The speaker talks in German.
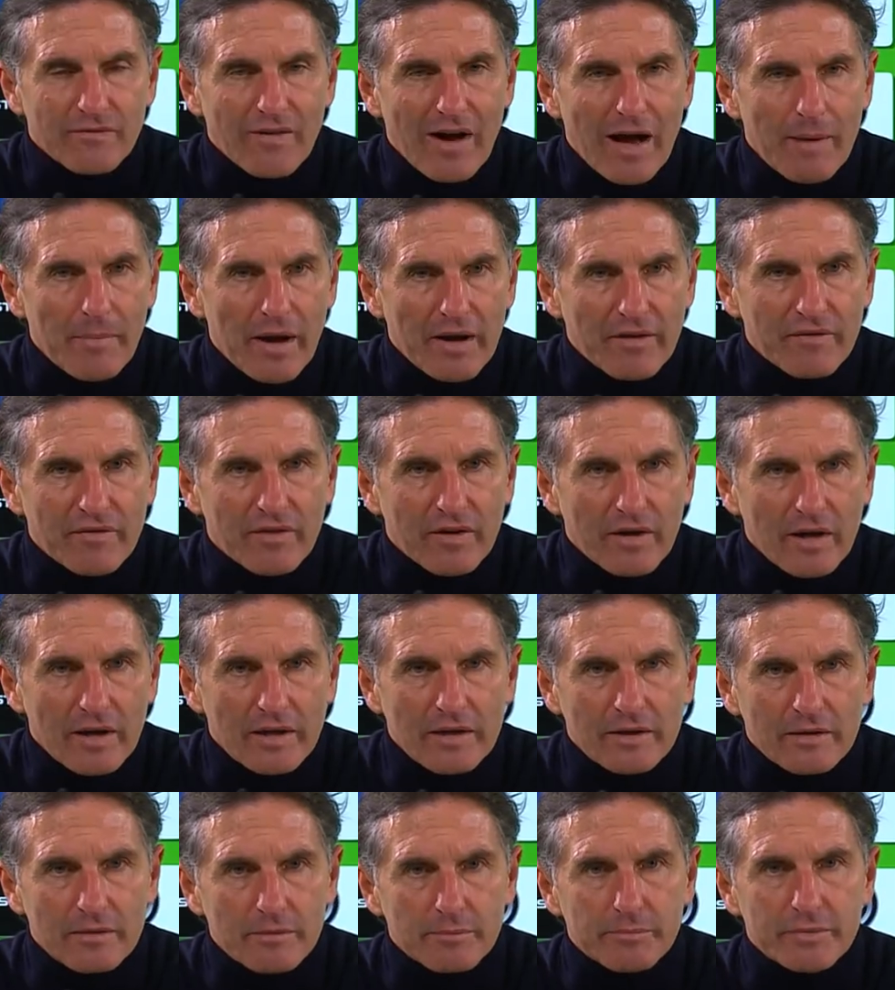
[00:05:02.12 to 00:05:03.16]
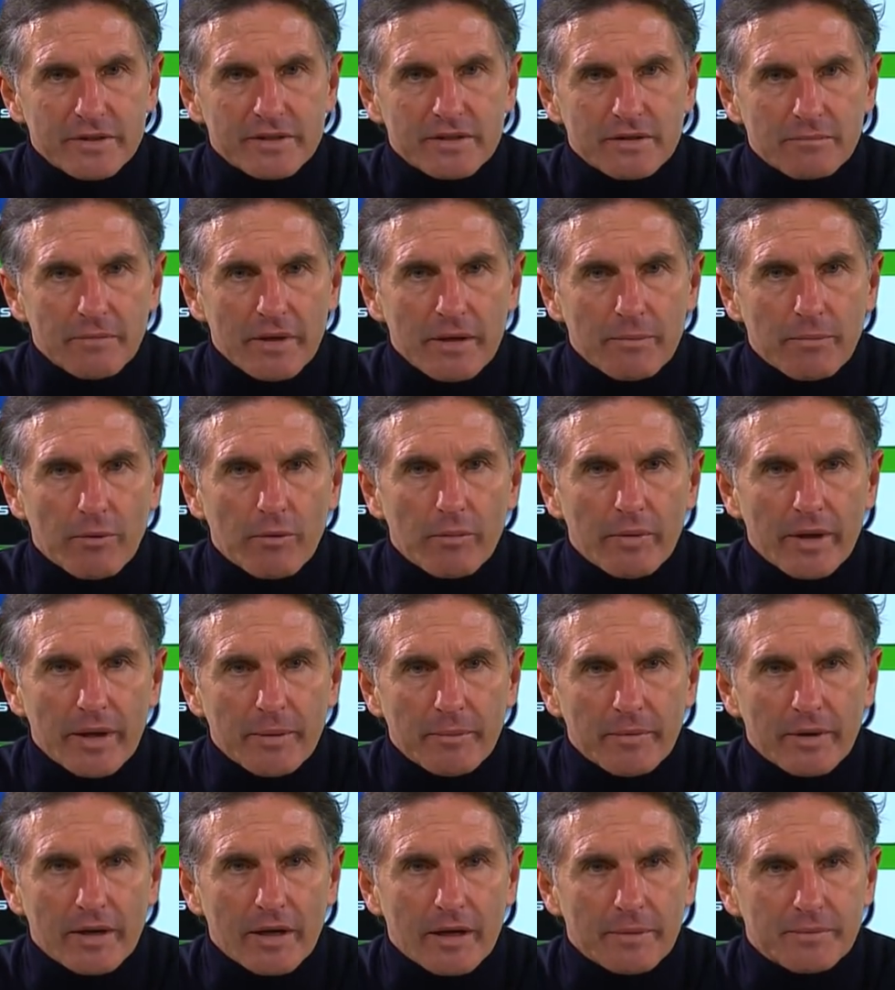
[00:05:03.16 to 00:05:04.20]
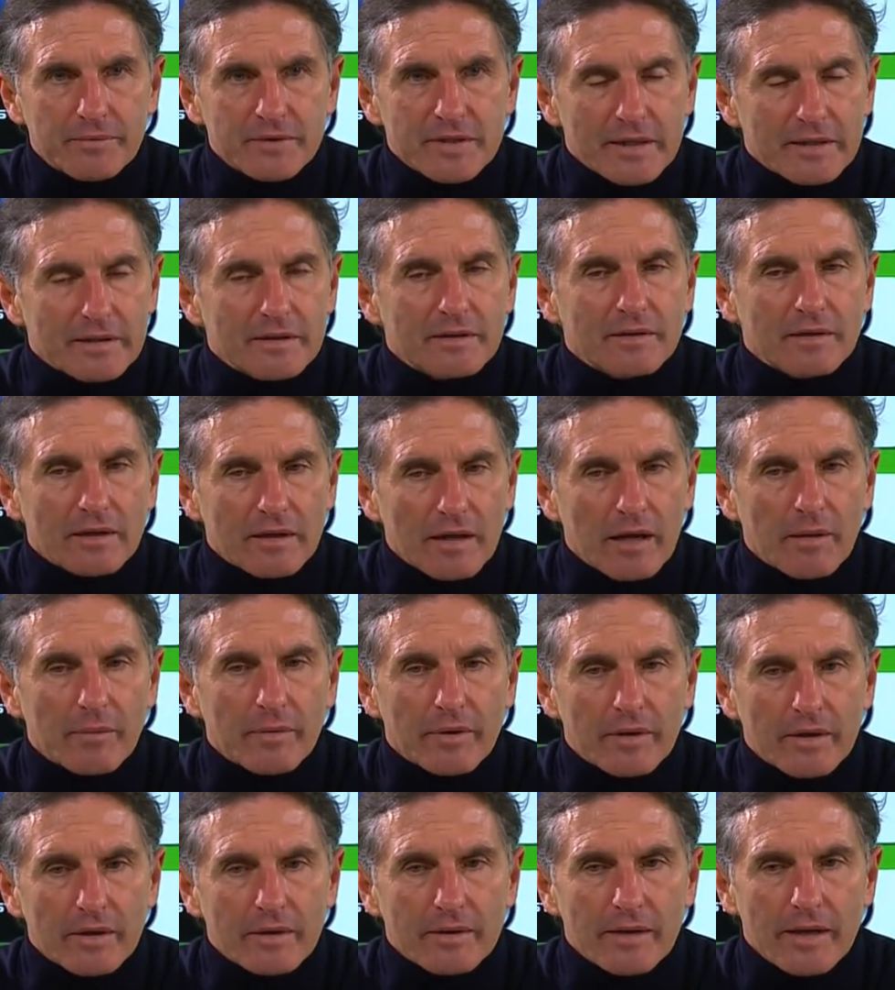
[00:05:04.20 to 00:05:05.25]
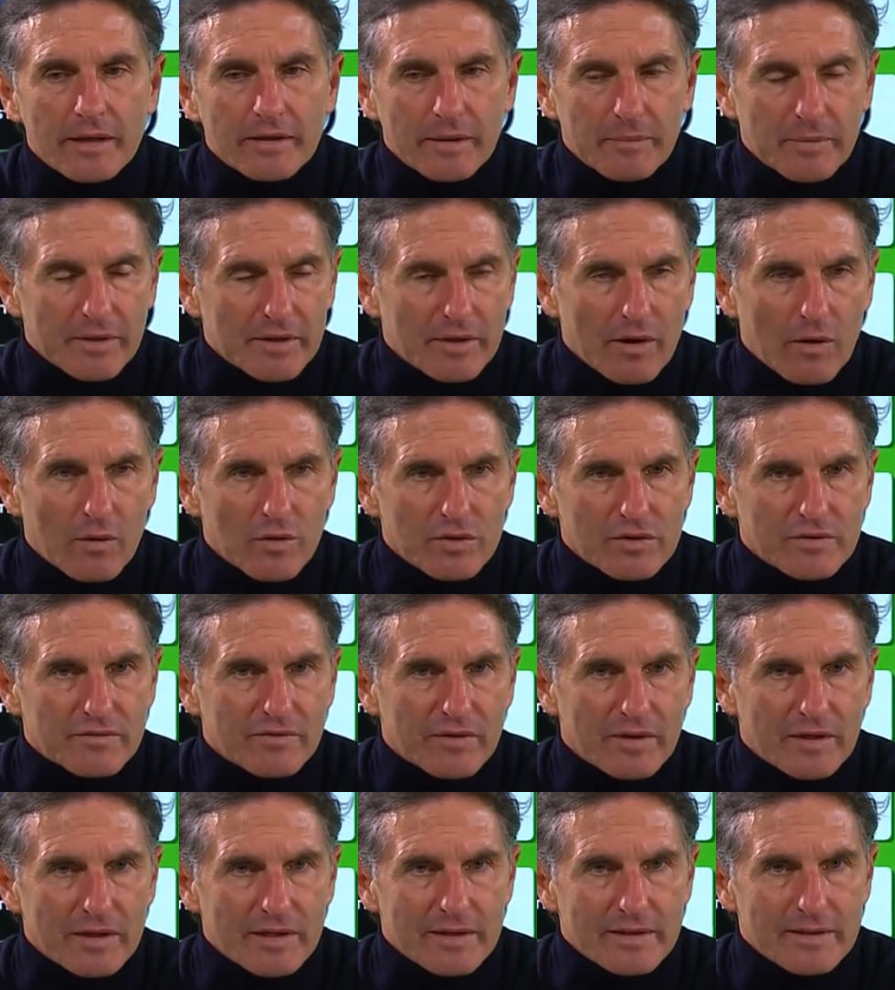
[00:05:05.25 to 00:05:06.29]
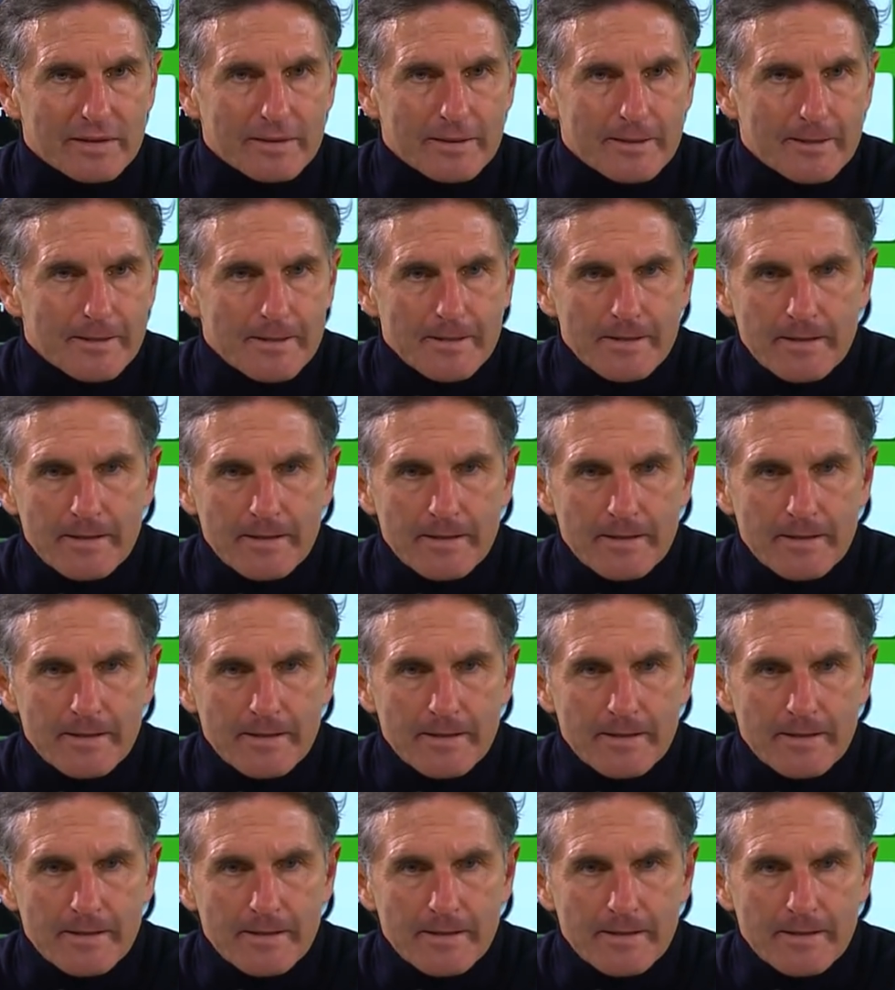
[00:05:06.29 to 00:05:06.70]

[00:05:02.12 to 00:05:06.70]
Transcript: war am Anfang, hat er ein bisschen mehr Probleme gehabt, sagte dann aber, nachdem er draußen war, dass